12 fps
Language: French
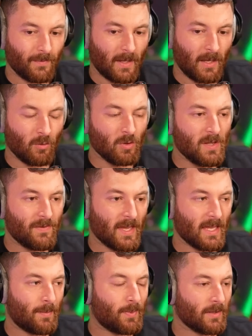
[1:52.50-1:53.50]
Et Olivier,
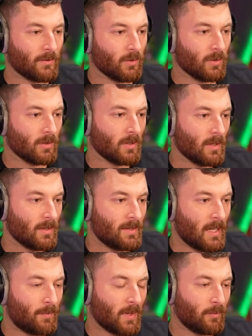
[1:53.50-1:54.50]
il y a plein de, il
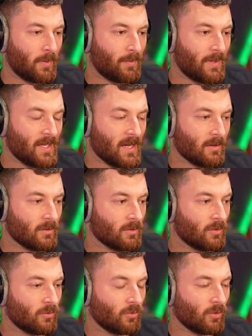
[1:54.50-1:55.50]
y a plein de pépinières, euh,
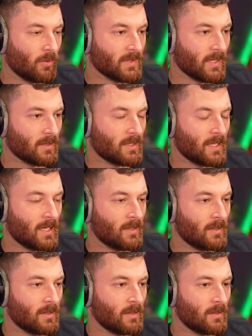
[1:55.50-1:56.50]
de trucs comme ça, qui a
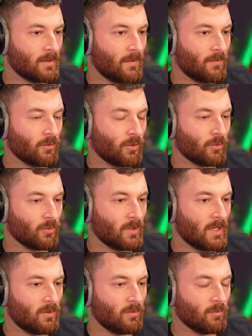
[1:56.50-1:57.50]
euh, des vendeurs de
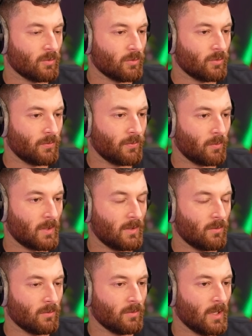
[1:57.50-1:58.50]
légumes, de fruits,
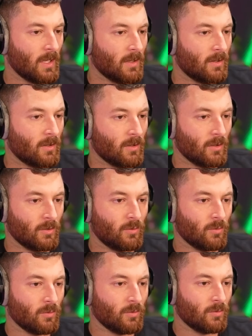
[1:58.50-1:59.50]
de, euh,
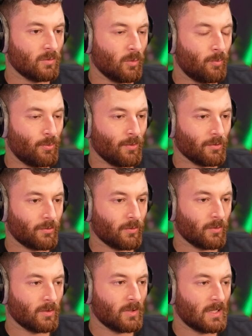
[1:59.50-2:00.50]
de, plantes,
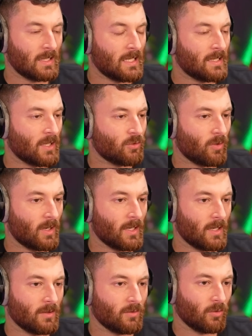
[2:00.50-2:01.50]
des, des, naturalia,
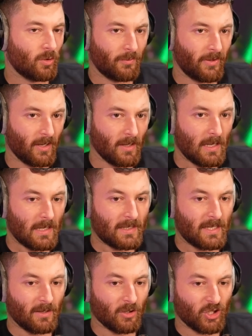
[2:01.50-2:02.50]
des trucs comme ça,
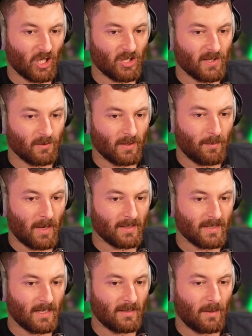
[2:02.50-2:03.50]
qui cherchent à s'en
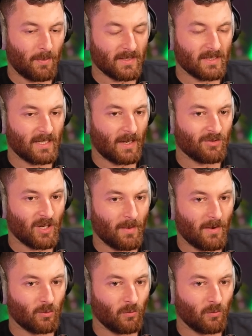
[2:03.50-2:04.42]
débarrasser à l'été parce qu'ils arrivent jamais à tout